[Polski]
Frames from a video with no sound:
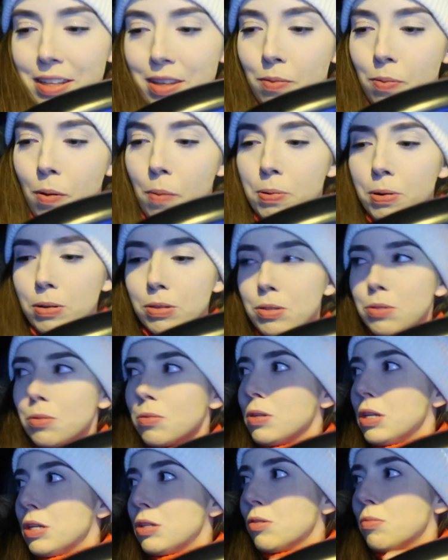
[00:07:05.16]
i po
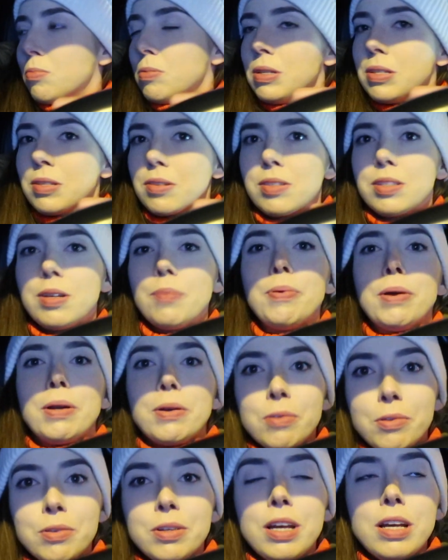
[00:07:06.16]
prostu gdzieś tu blisko
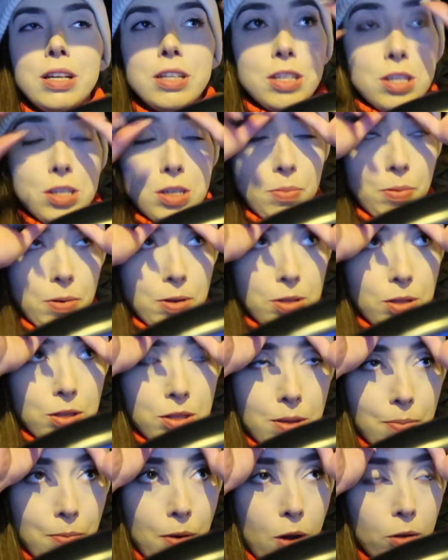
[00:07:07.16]
zaparkuję i się szybko do
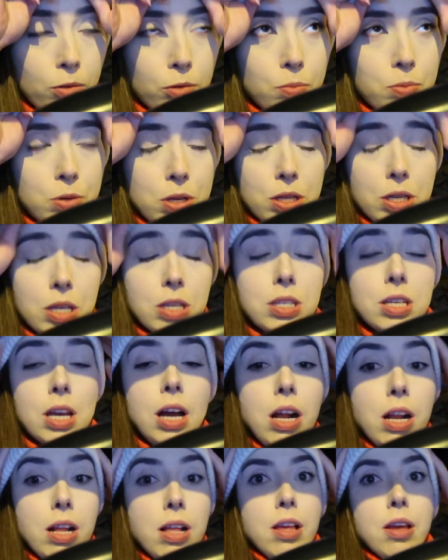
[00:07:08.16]
samochodu
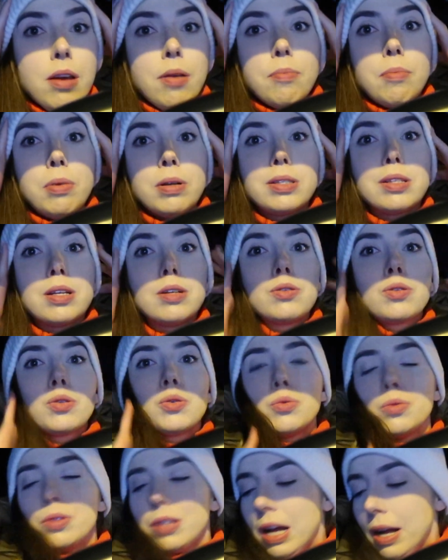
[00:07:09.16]
przeniesie, bo jest
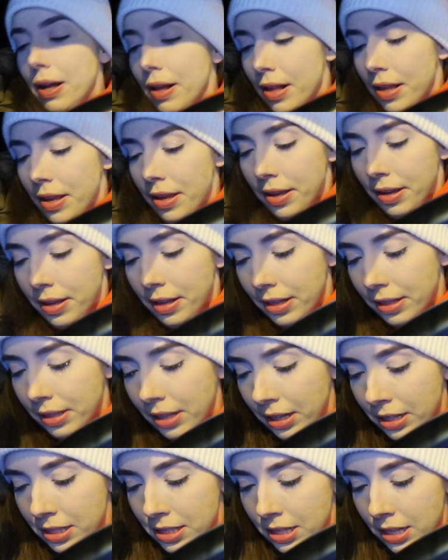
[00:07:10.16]
cudna.
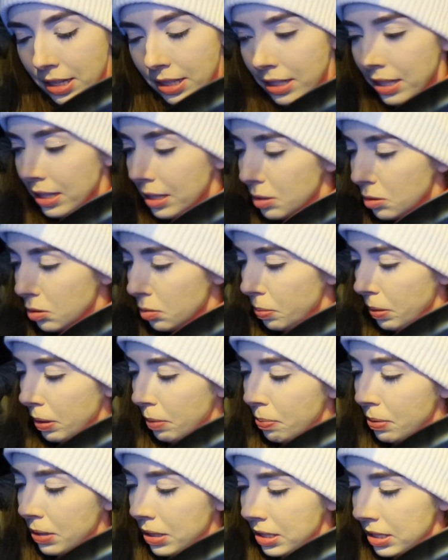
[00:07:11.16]
Także
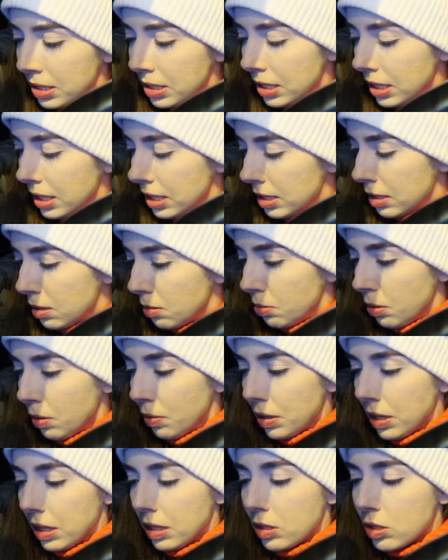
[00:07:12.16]
super prezenciki
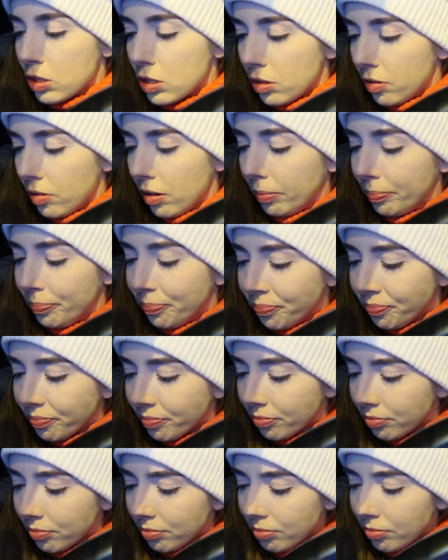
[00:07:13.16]
zrobione, jeszcze Wam
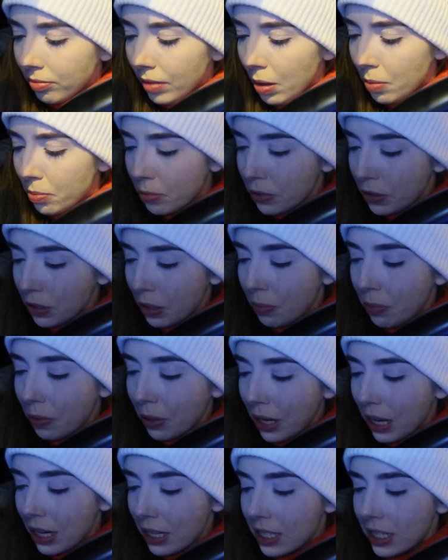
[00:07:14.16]
później
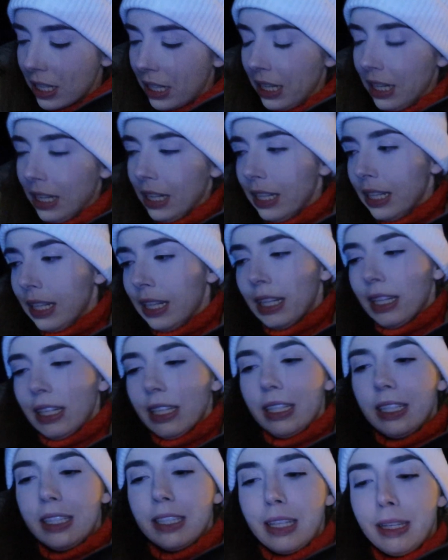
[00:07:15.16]
pokażę.
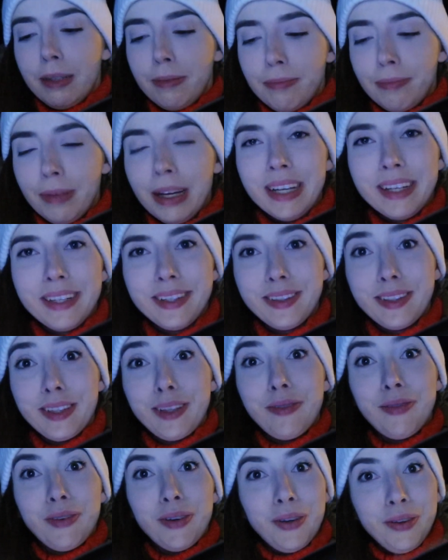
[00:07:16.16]
Jestem
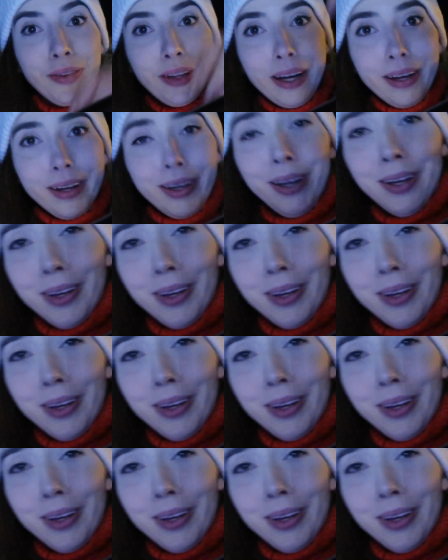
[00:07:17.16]
zadowolona.